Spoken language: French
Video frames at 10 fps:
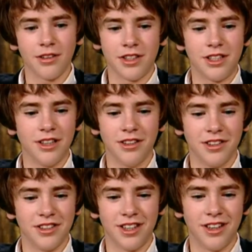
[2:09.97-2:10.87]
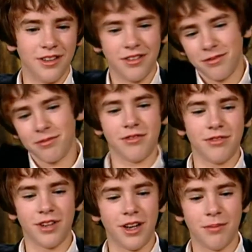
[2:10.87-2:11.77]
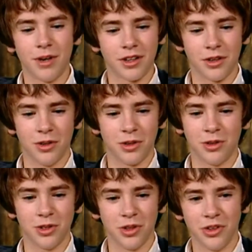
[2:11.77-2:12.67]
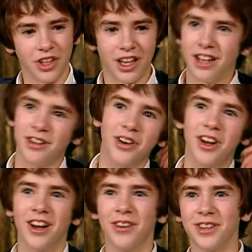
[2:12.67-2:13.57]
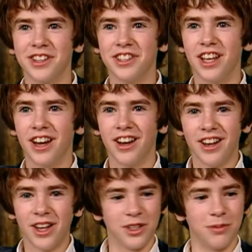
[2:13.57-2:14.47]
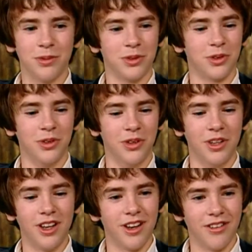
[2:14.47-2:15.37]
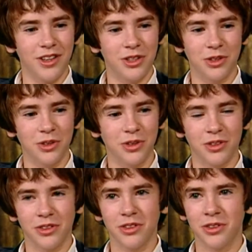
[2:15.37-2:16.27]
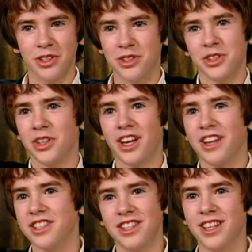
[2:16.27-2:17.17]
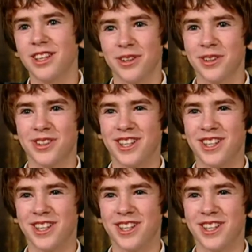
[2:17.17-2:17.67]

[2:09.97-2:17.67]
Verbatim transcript: s'il ne, fallait pas que, que je rentre à l'école à Angleterre, je pense que ouais, je, on y serait resté euh,